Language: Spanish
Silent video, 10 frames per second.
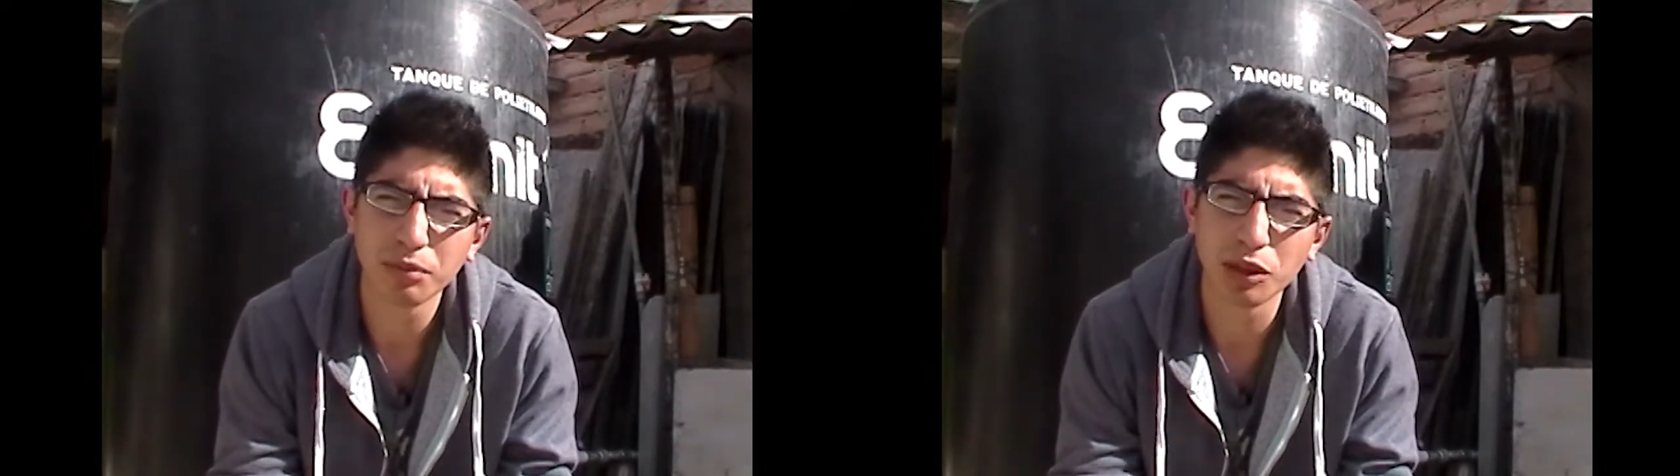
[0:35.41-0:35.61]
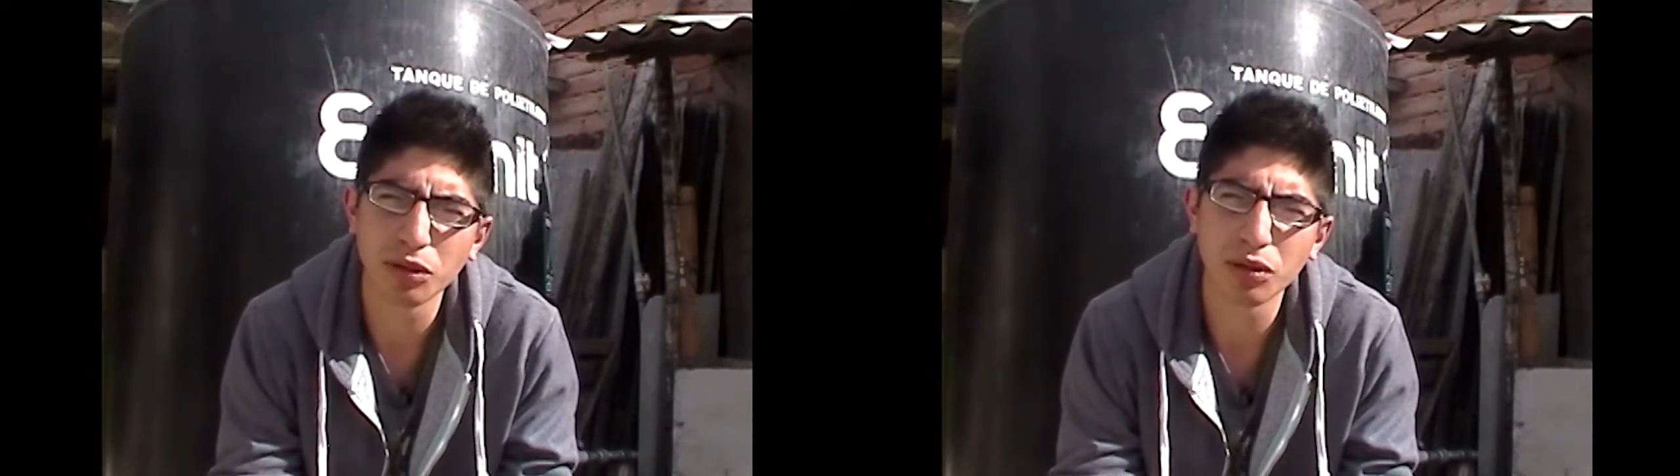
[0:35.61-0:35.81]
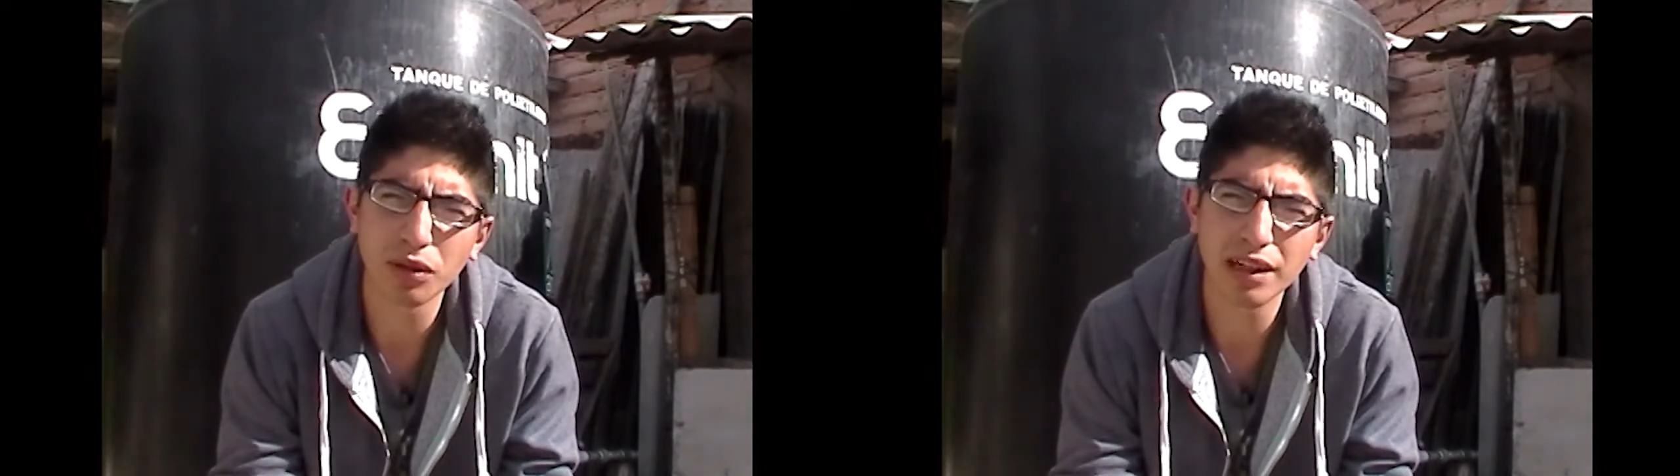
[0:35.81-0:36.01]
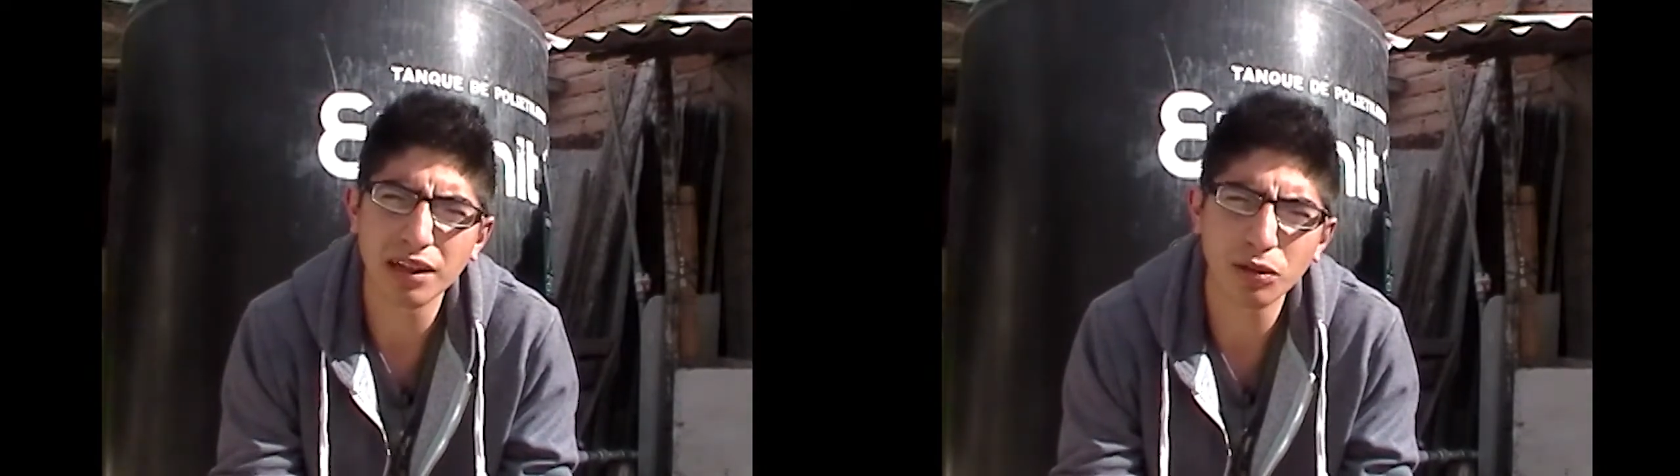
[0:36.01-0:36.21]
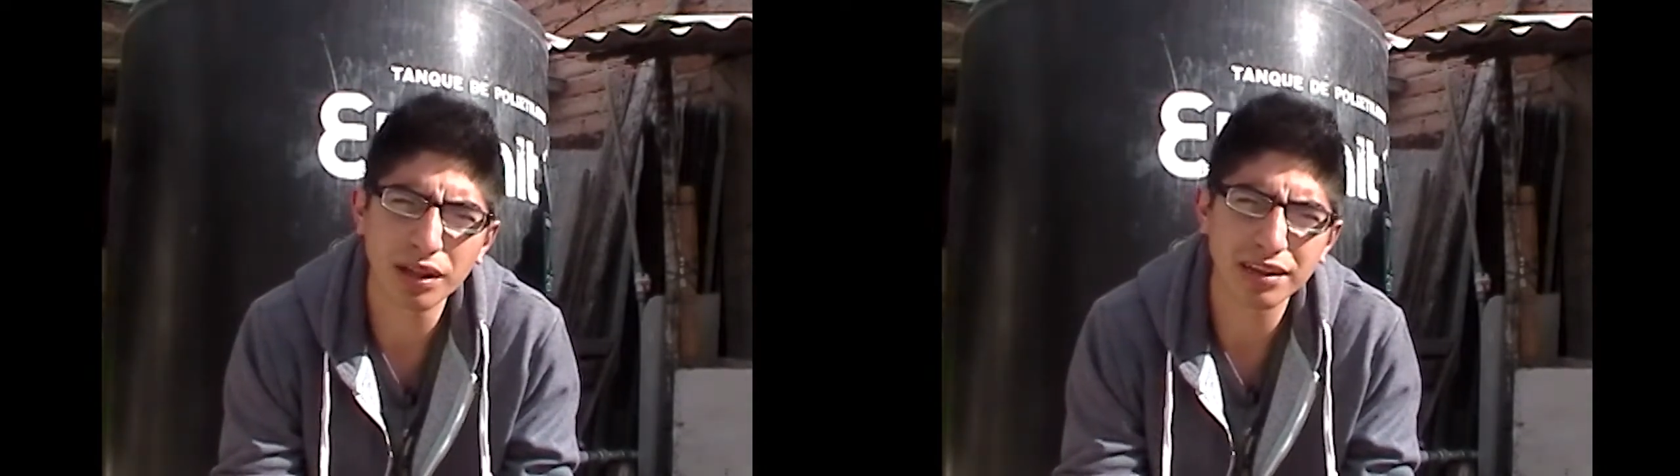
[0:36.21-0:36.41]
pero
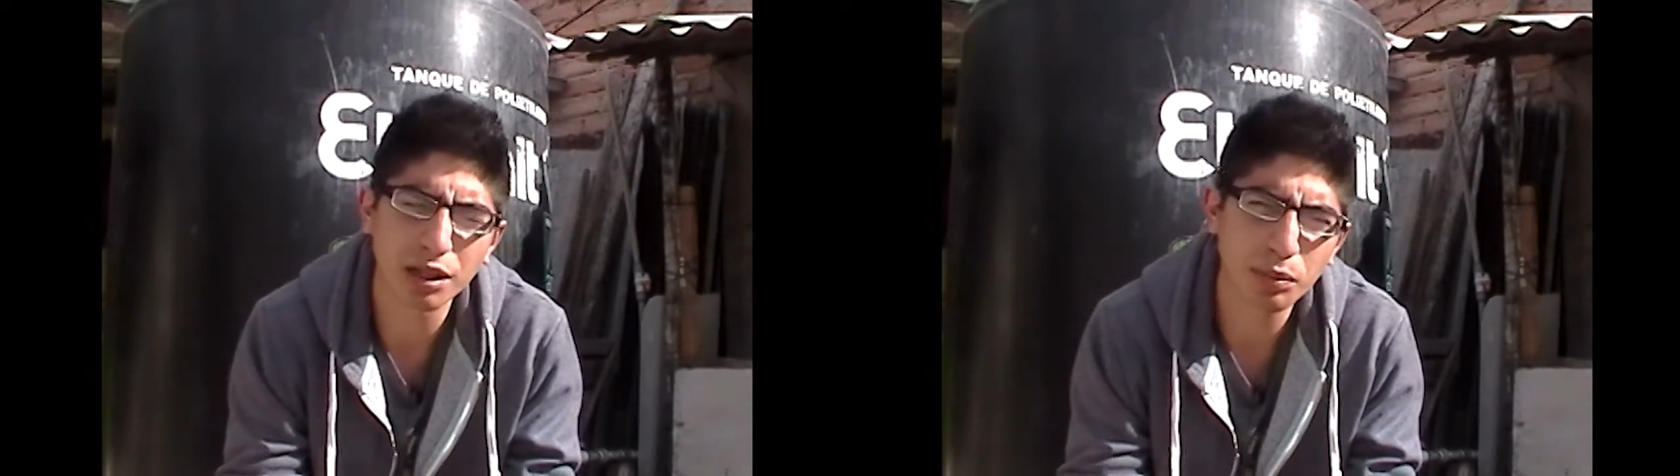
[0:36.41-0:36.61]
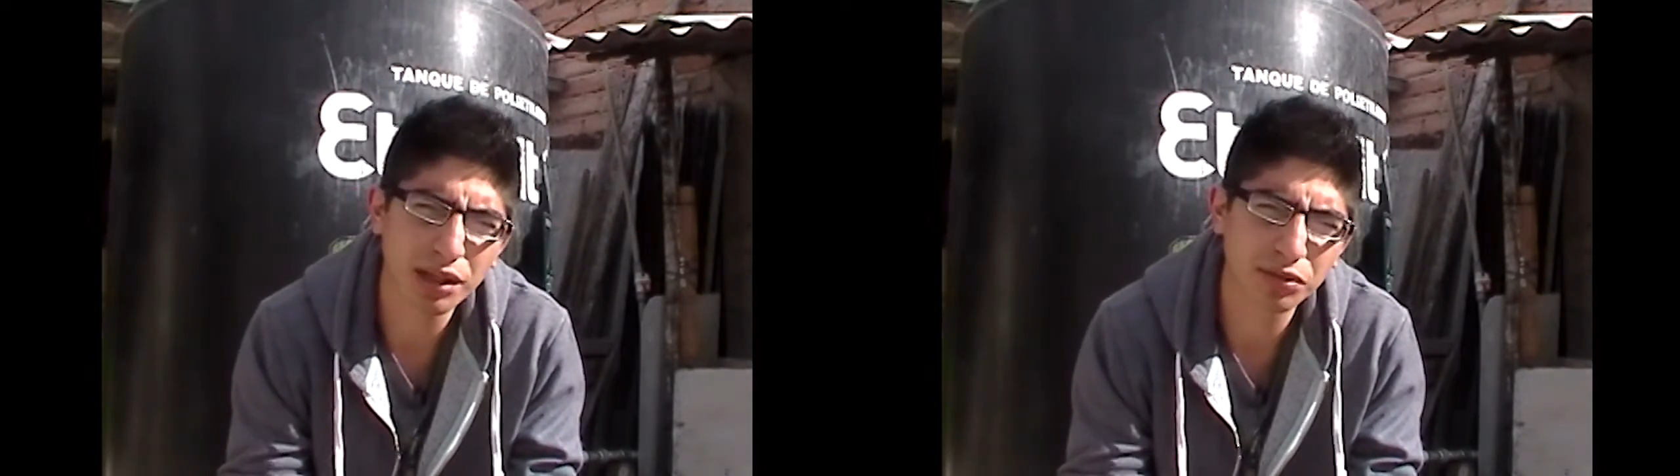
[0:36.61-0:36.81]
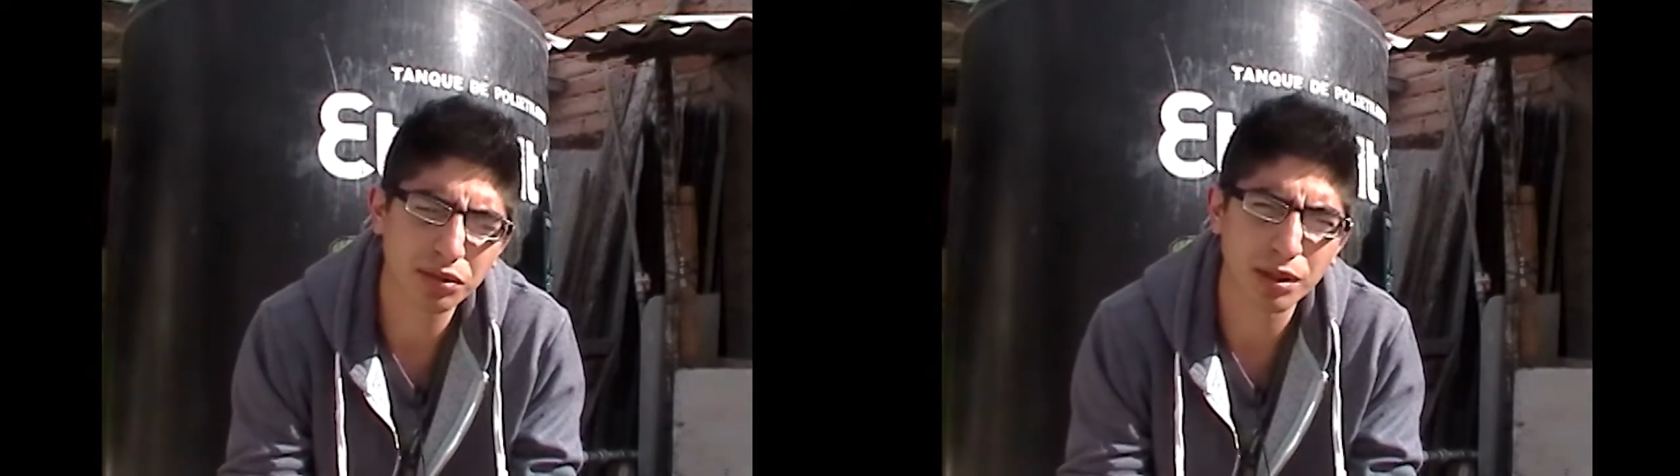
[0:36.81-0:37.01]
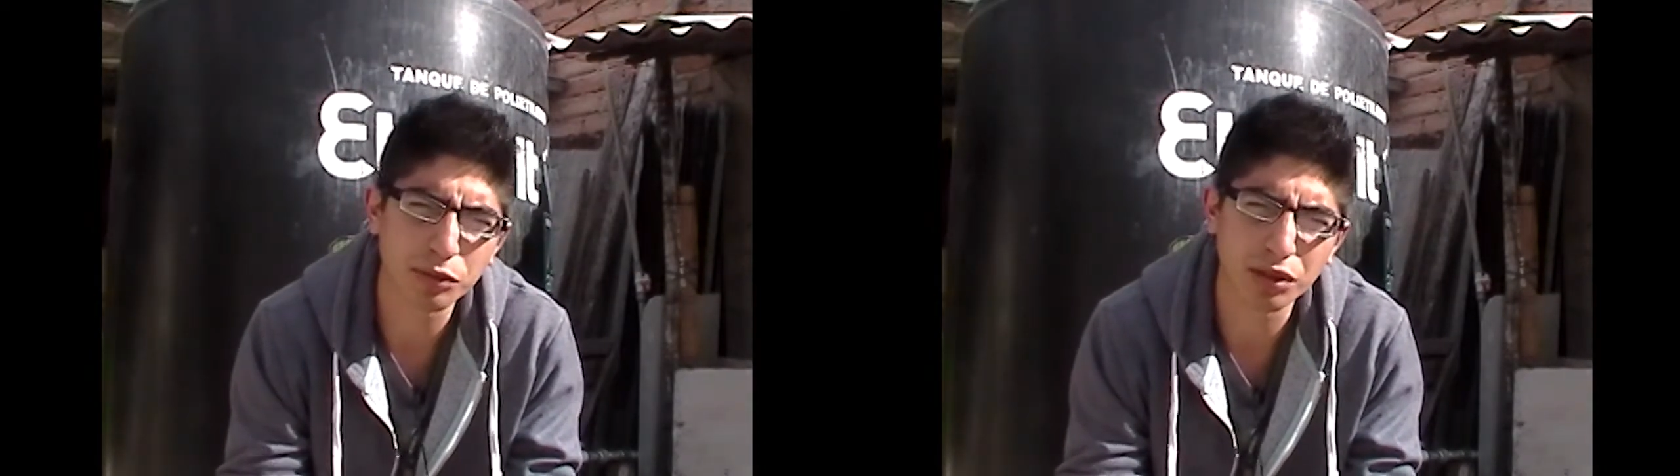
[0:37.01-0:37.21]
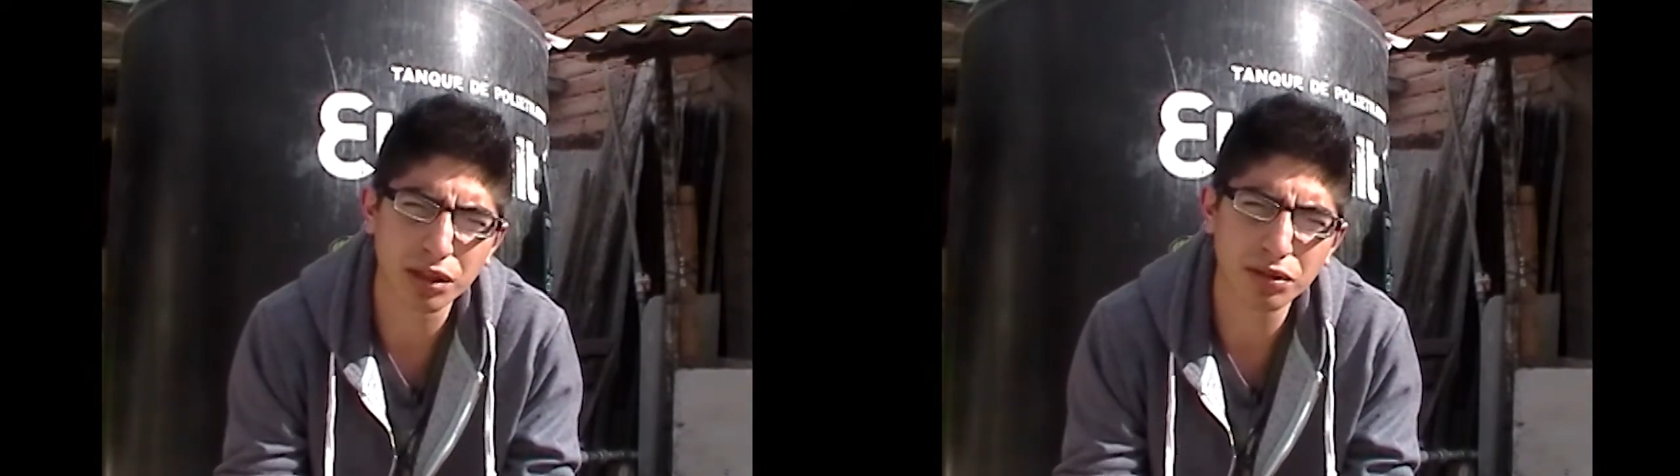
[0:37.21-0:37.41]
ella logra escapar de sus
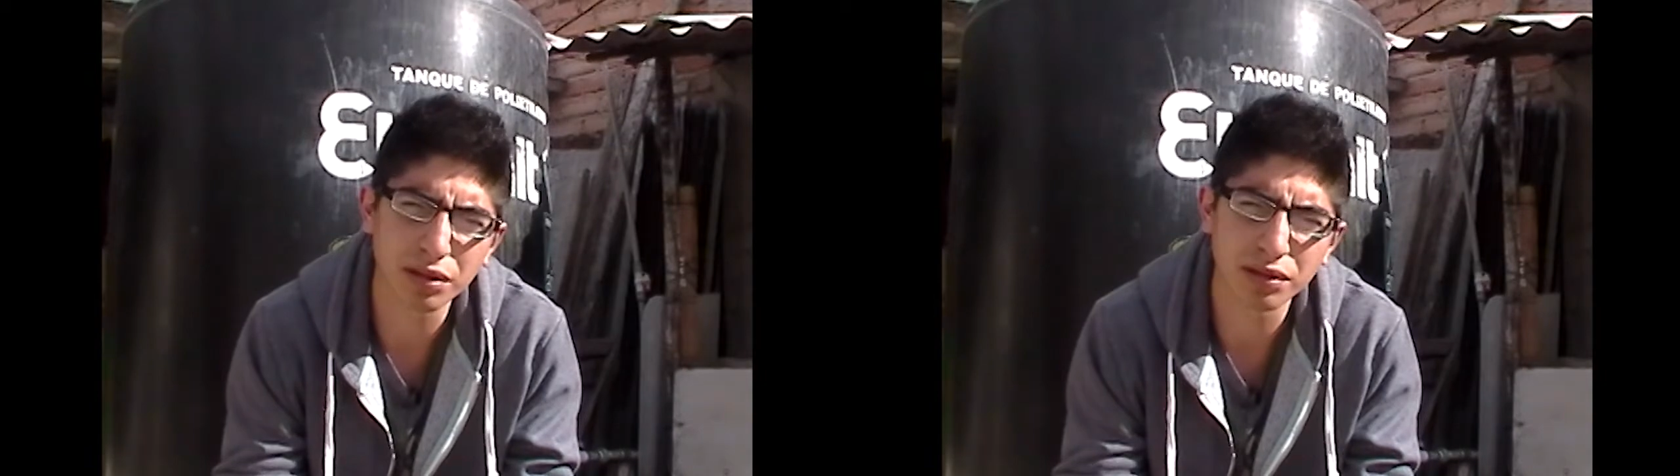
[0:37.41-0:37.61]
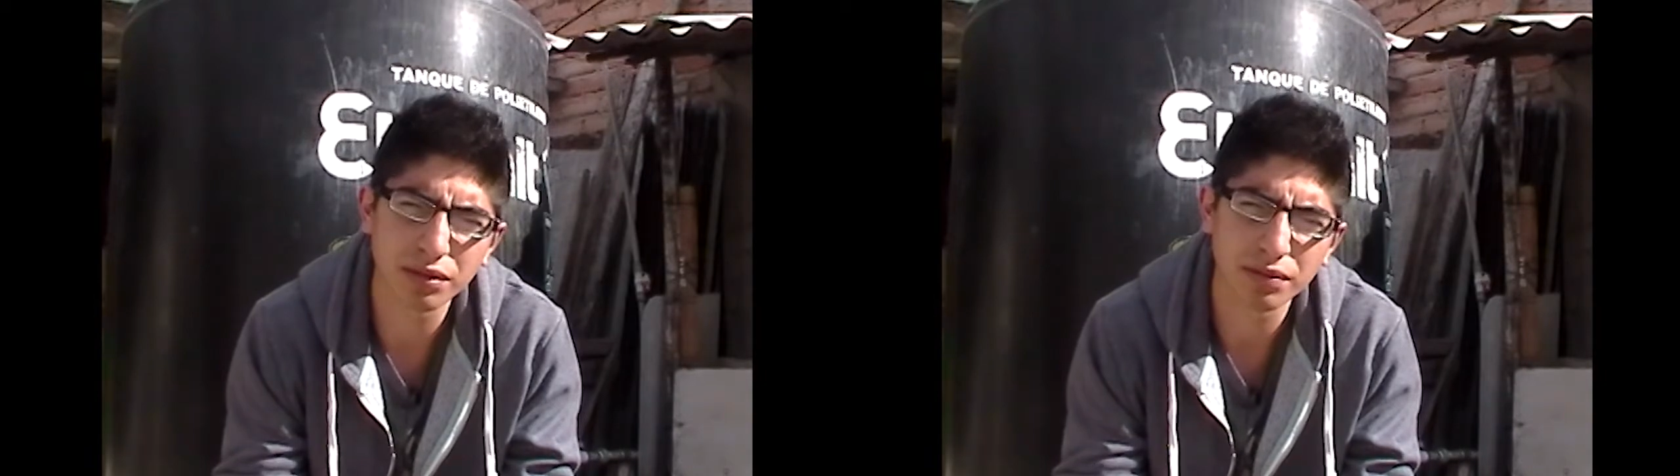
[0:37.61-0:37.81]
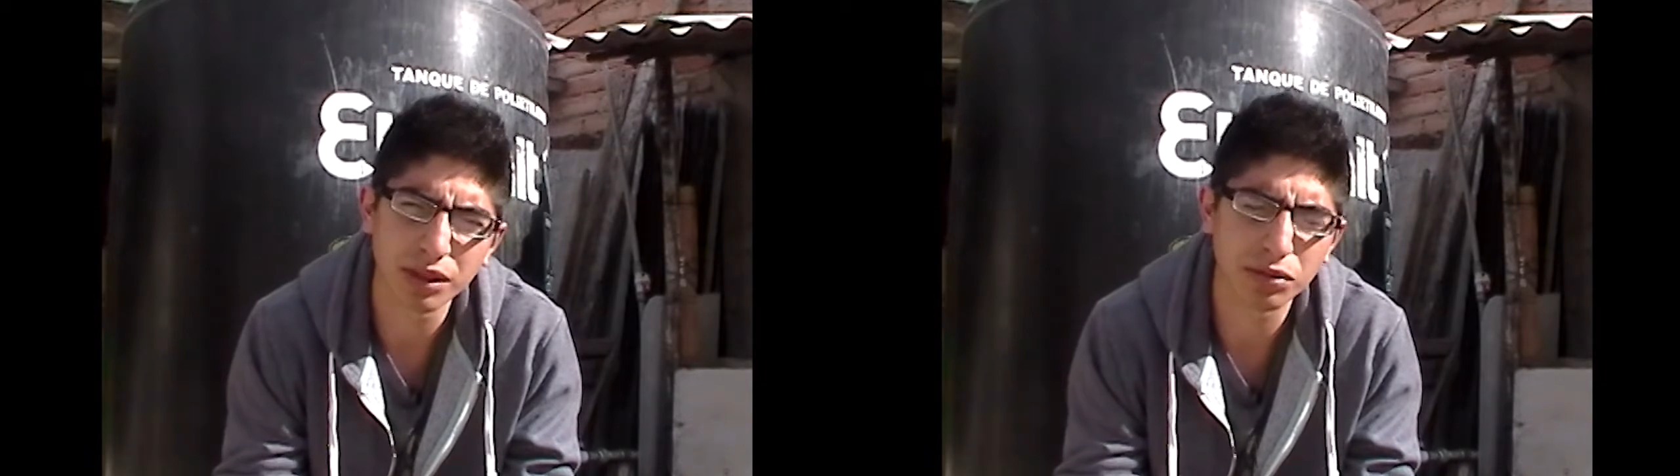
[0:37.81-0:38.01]
capturadores,